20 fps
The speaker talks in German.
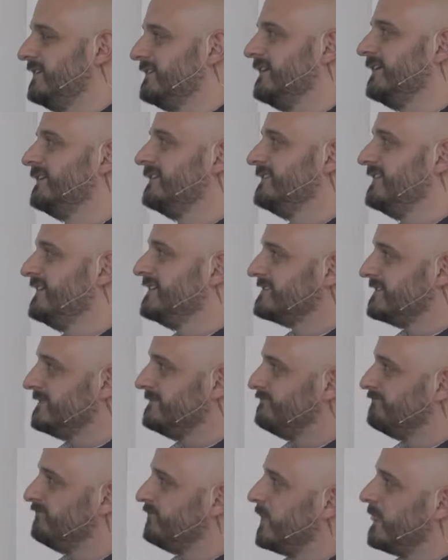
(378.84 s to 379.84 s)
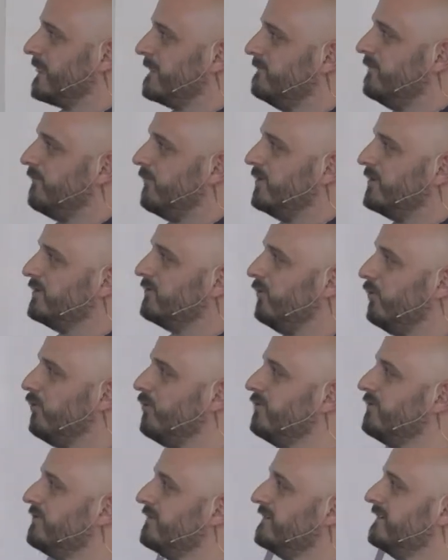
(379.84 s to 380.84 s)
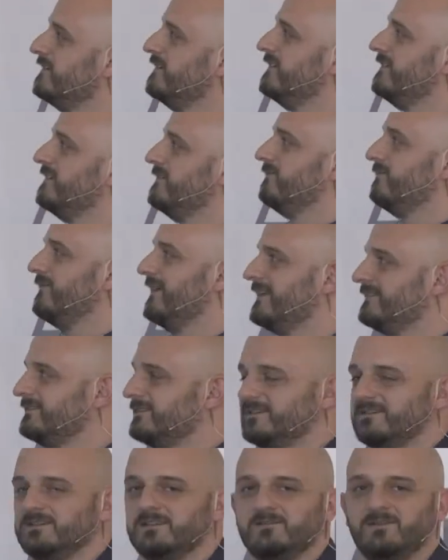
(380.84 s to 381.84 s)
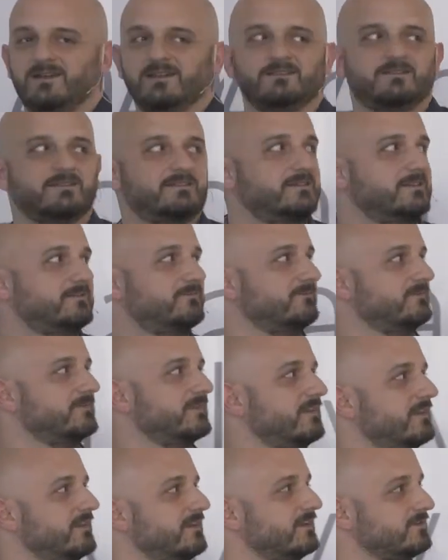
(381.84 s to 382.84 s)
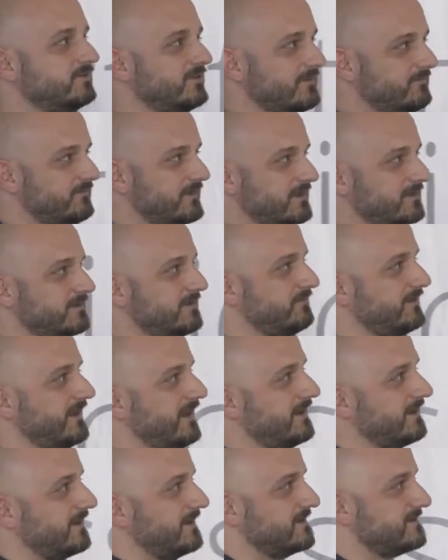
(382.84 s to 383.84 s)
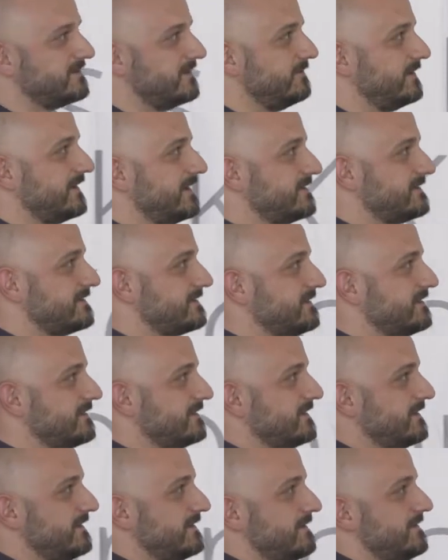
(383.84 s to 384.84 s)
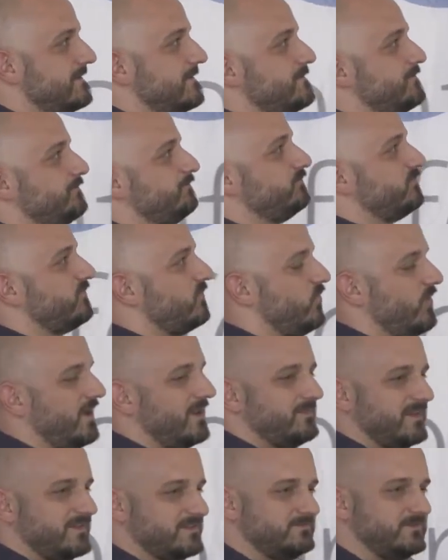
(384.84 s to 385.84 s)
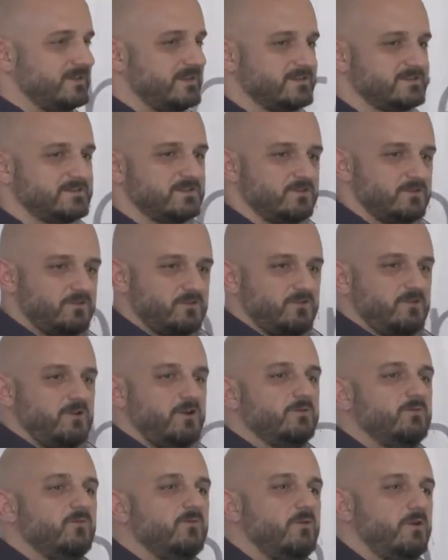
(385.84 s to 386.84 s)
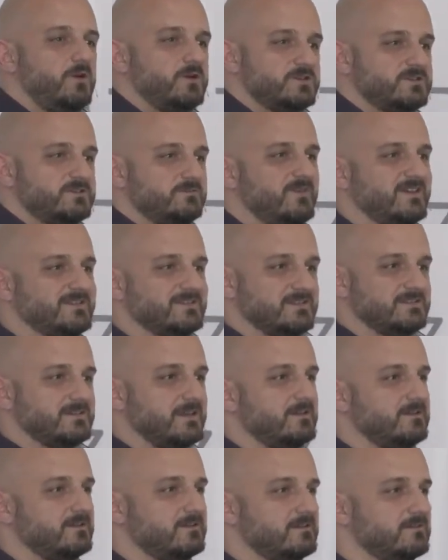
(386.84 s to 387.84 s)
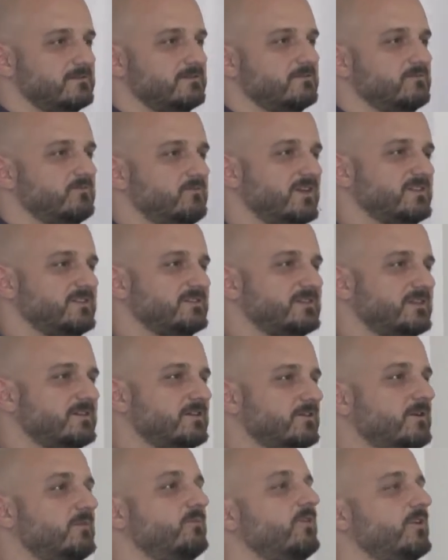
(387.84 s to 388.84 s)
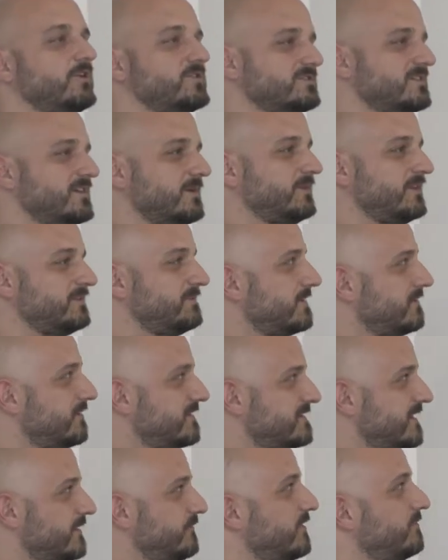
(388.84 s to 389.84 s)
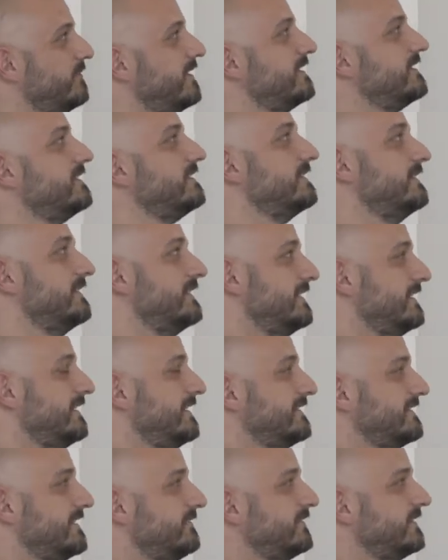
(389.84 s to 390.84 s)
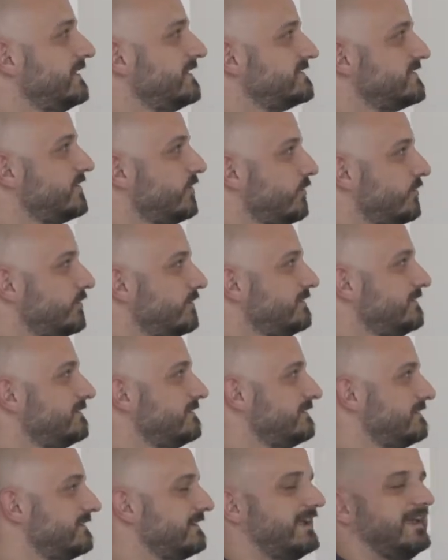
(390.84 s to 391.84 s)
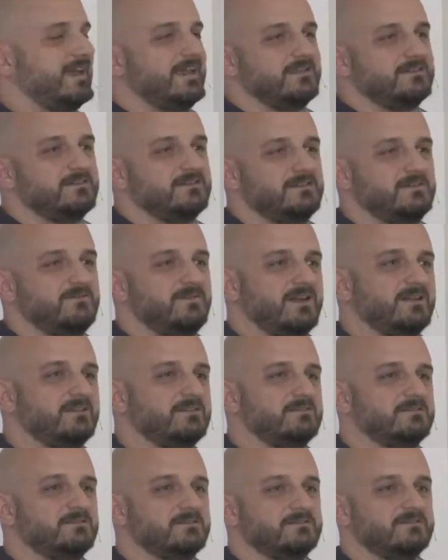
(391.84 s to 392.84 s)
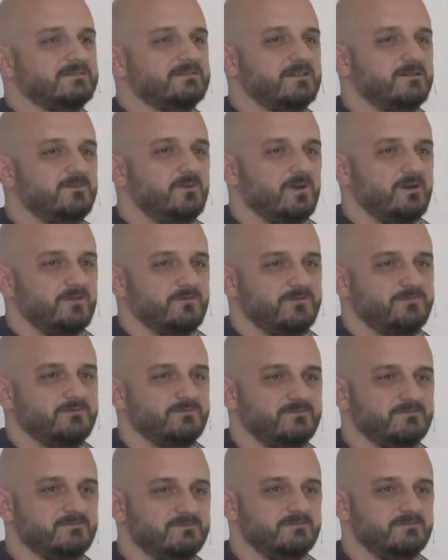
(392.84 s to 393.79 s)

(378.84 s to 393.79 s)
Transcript: hat. Eine These, wir wollen hochwertigen, qualitativen Traffic. Die Frage ist aber jetzt, woran messen wir das? Conversion. Was ist eine, was ist eine Conversion? Ich habe deswegen jetzt einfach mal die Definition an die Wand geworfen.